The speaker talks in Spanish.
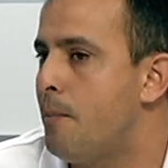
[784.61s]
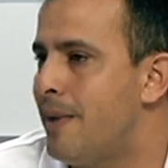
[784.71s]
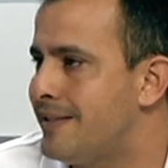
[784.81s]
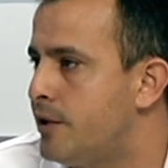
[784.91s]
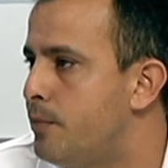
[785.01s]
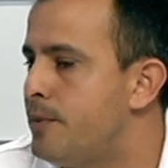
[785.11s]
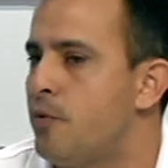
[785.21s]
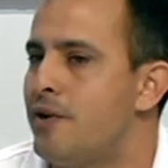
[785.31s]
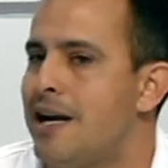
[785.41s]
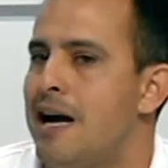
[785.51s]
Va a ser lo mismo
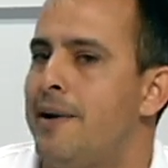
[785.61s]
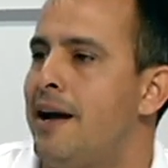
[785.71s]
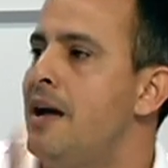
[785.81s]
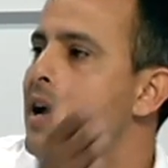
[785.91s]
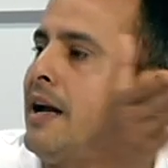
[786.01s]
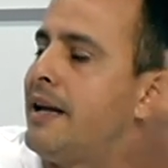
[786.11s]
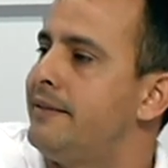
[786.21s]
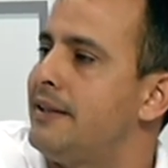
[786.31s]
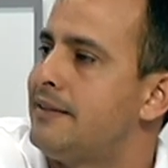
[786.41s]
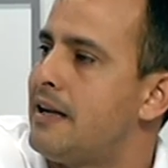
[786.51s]
que una cabra que
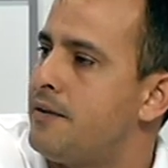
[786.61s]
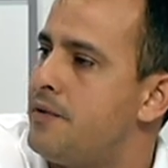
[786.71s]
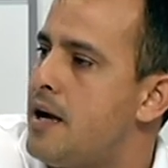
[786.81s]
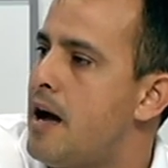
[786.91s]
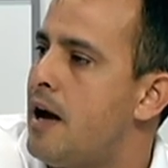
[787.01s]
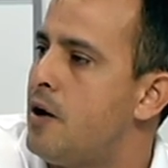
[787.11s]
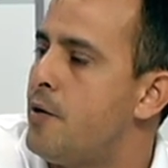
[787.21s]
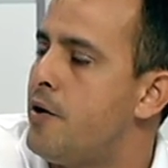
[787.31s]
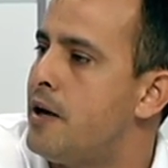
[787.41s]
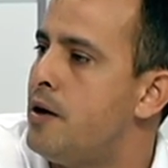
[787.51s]
se sacrifica a lo
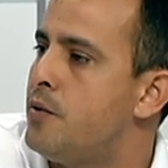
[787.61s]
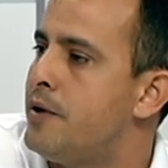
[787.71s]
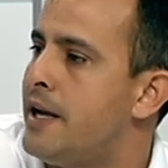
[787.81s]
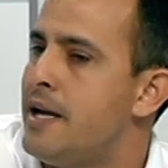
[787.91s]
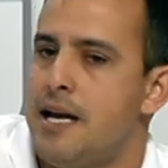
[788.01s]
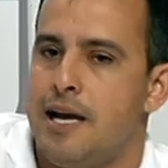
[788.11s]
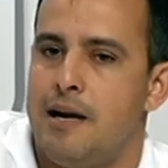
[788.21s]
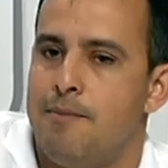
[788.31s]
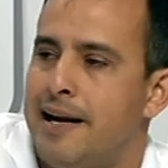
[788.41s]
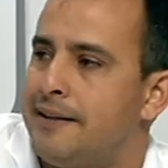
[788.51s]
mejor el lunes,
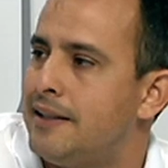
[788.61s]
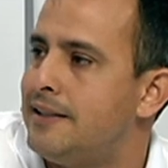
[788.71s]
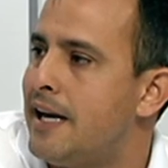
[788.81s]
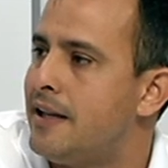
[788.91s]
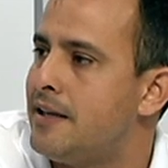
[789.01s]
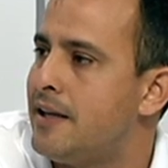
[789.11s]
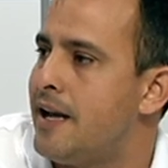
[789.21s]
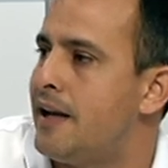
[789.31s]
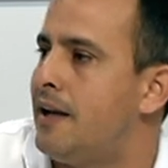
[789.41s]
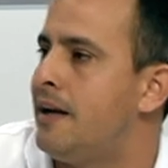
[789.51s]
el martes ya la tienes
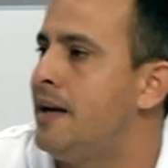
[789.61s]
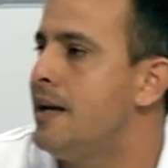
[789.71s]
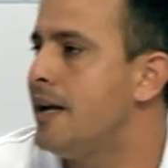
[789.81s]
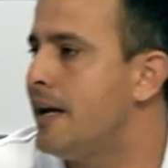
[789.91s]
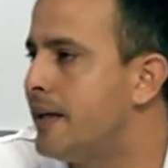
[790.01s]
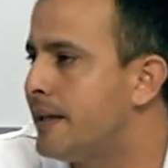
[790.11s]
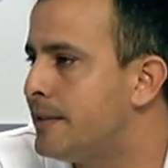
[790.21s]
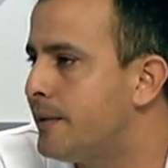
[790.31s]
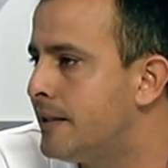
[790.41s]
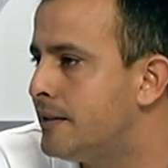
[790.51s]
en el, en el
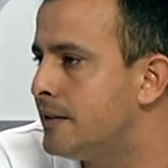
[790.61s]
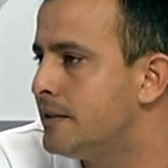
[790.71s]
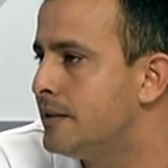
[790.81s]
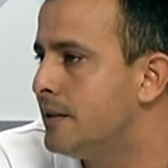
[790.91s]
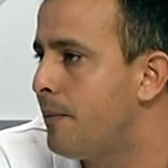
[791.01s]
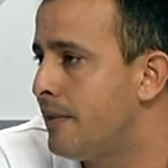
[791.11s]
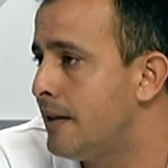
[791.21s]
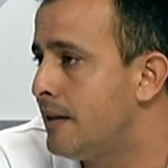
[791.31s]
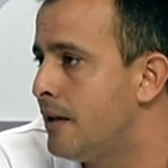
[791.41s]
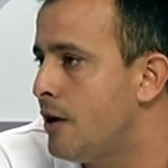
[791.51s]
restaurante. ¿entiendes?